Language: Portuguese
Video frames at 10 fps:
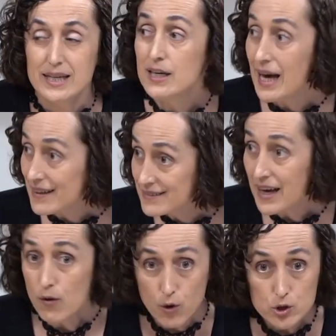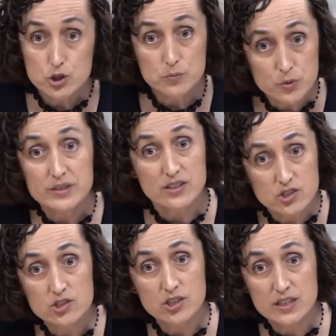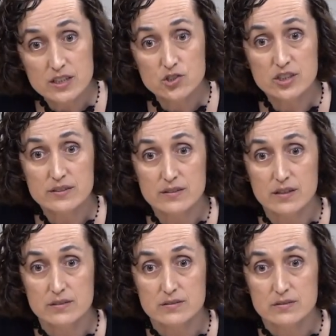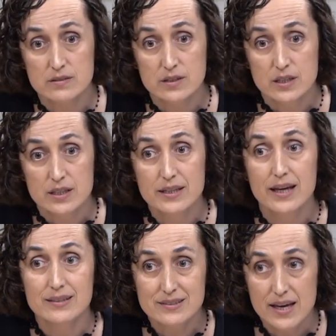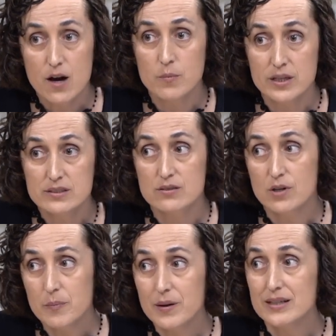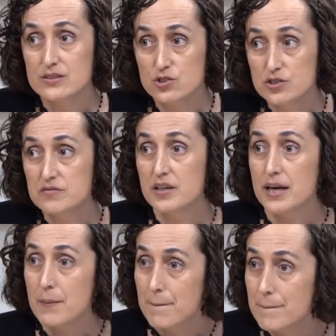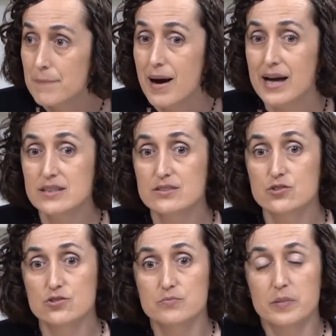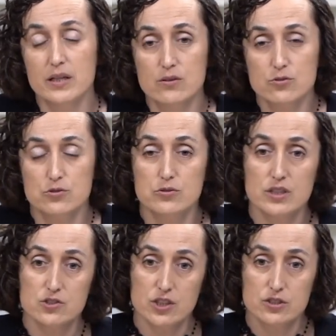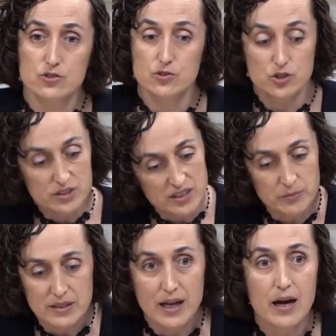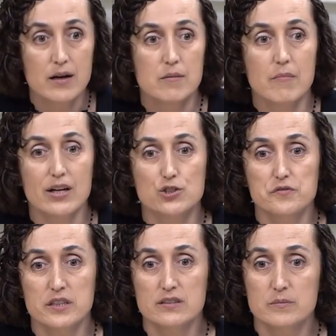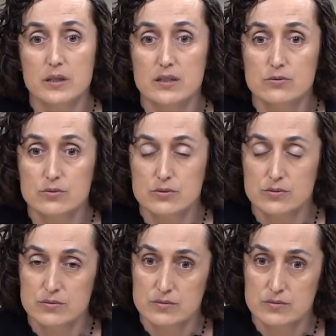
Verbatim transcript: E até hoje muita gente acredita que eles realmente são capazes de ver mais brancos do que a gente, discriminar mais diferentes brancos.